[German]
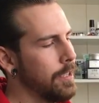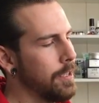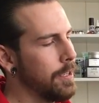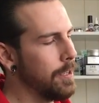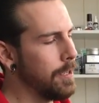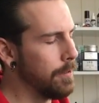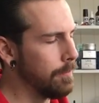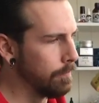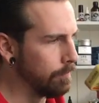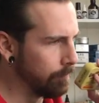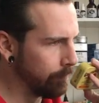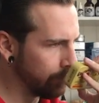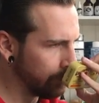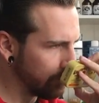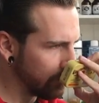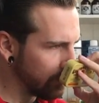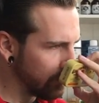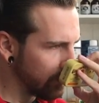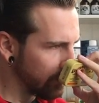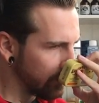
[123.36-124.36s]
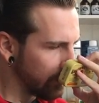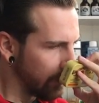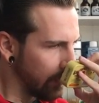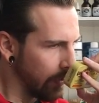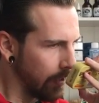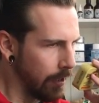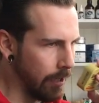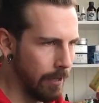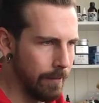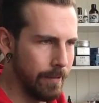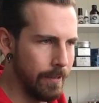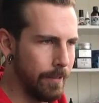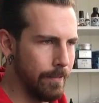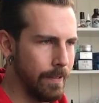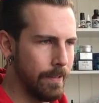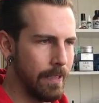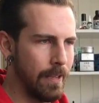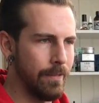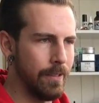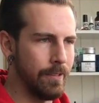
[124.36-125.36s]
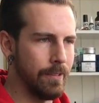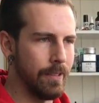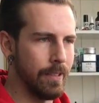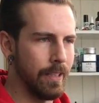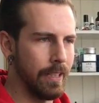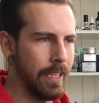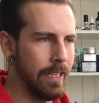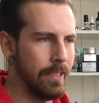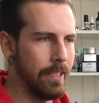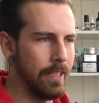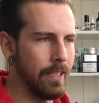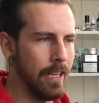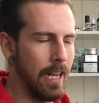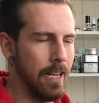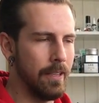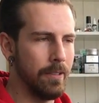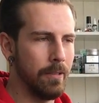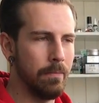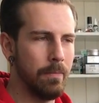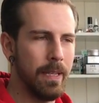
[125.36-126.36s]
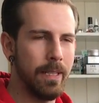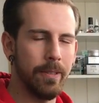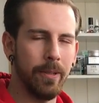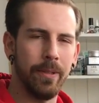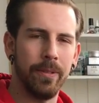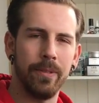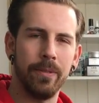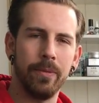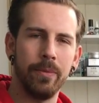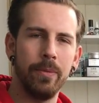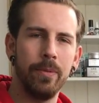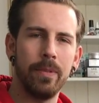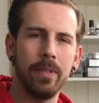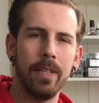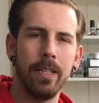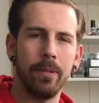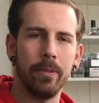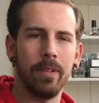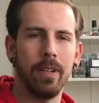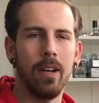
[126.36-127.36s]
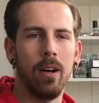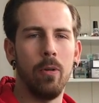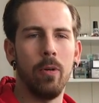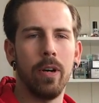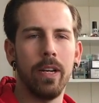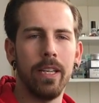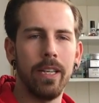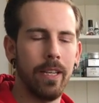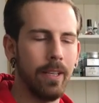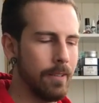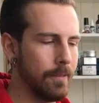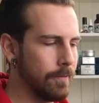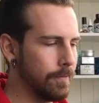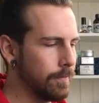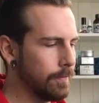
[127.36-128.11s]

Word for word: Ähm, also ich finde es einfach nur richtig geil, so ein Mix aus süßlich und rauchig.